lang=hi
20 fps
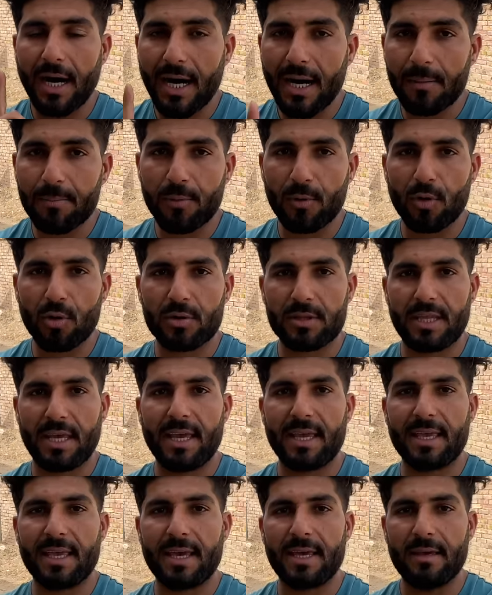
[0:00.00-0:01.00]
आप लोग
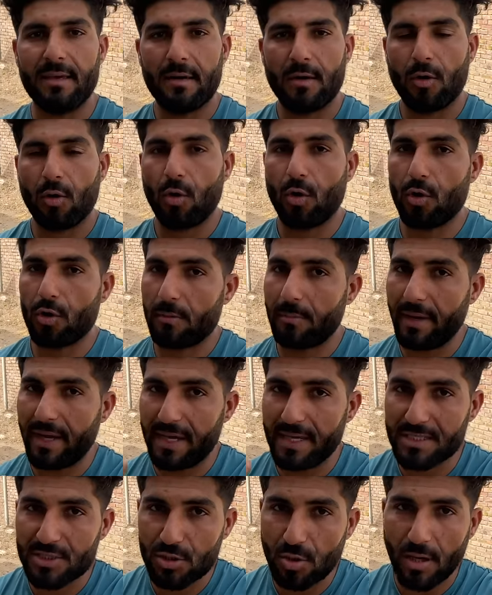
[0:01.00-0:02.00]
देंगे और मैं
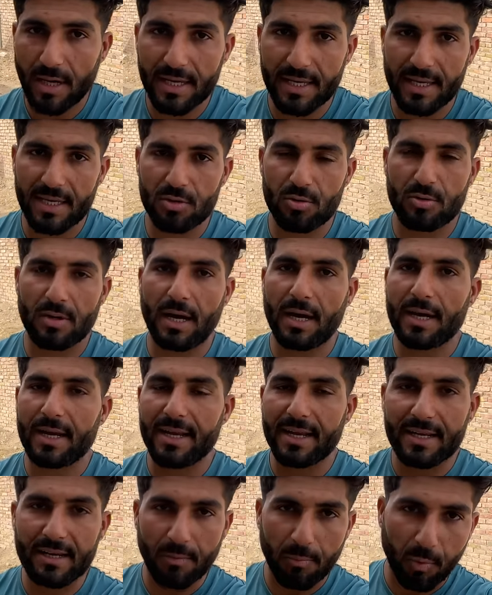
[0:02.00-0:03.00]
इसको आगे दूंगा अगर
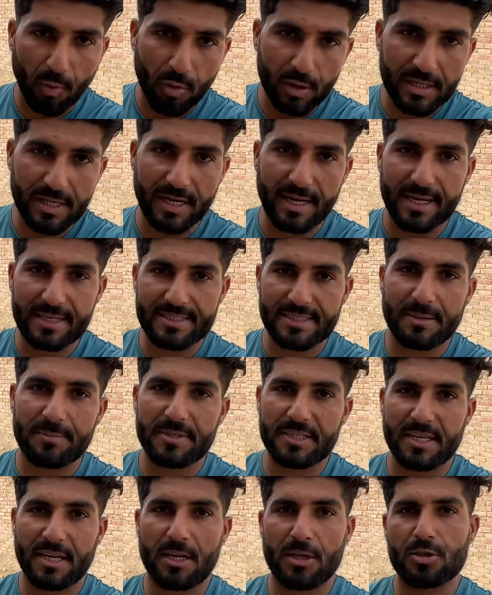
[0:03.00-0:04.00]
ये कबूल करे
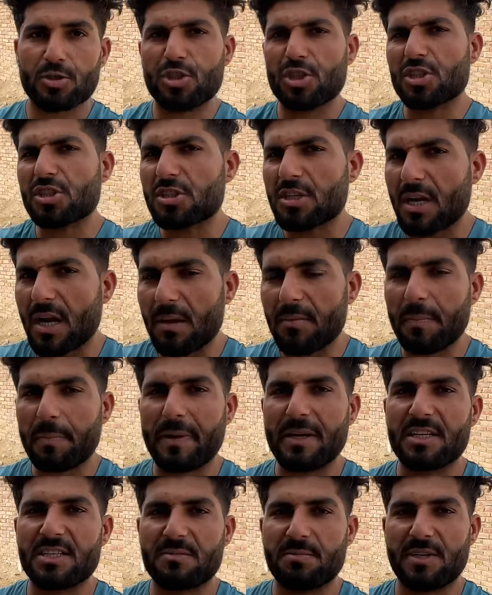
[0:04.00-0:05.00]
एक्सेप्ट करे जिस तरह भी
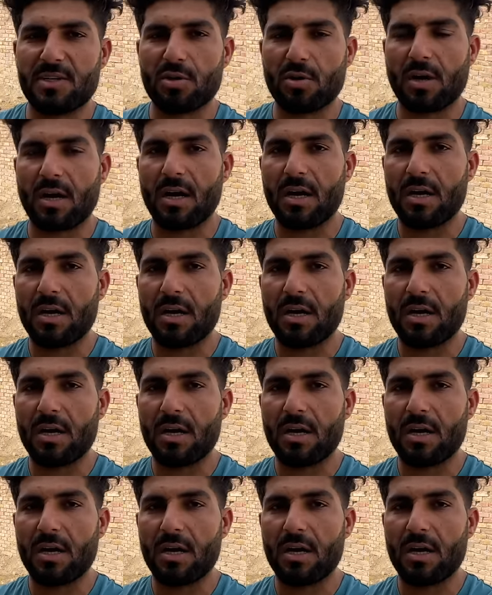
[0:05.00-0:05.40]
पनिशमेंट होगा